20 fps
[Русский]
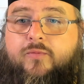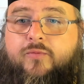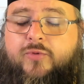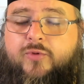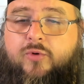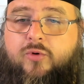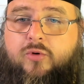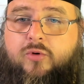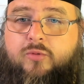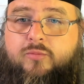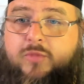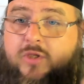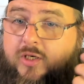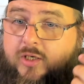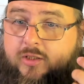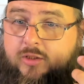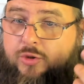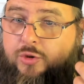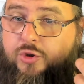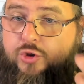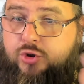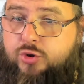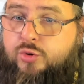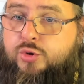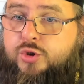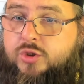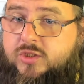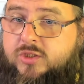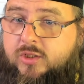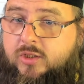Но миряне же
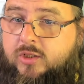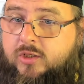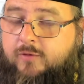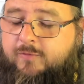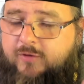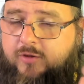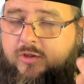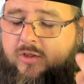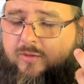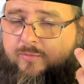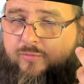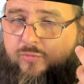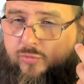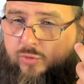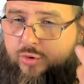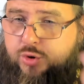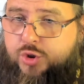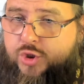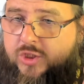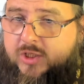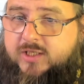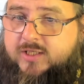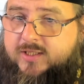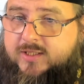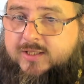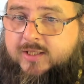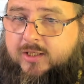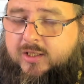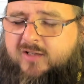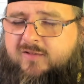тоже церковь, это тоже
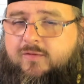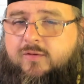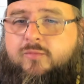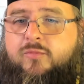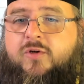часть церкви.